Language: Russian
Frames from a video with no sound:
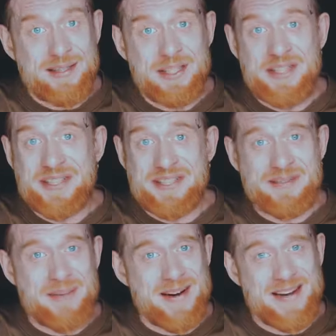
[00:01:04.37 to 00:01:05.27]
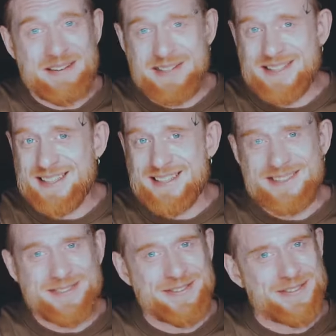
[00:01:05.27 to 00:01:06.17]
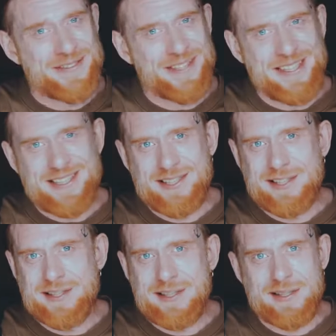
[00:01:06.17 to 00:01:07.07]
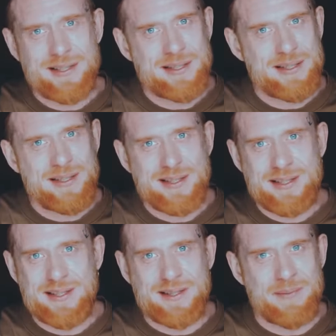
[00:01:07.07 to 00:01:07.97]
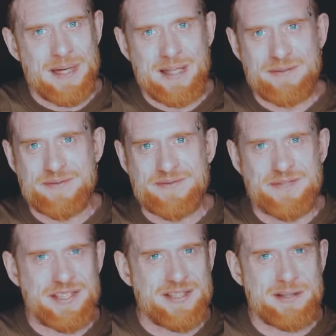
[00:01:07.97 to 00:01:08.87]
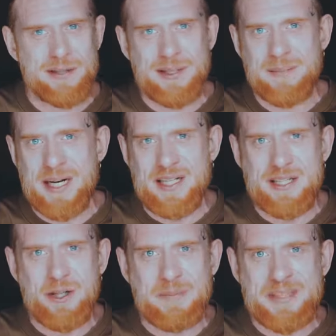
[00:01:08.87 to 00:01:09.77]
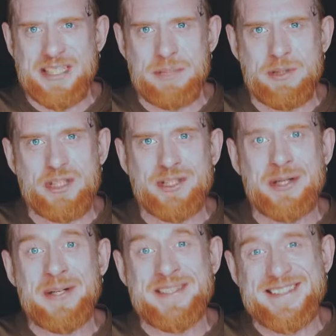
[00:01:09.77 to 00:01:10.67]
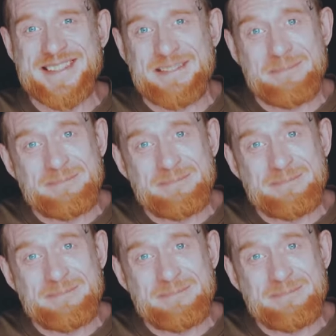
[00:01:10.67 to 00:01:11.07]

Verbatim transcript: Ты не справишься, сволочь, с моим веселым огнем, с этим солнцем,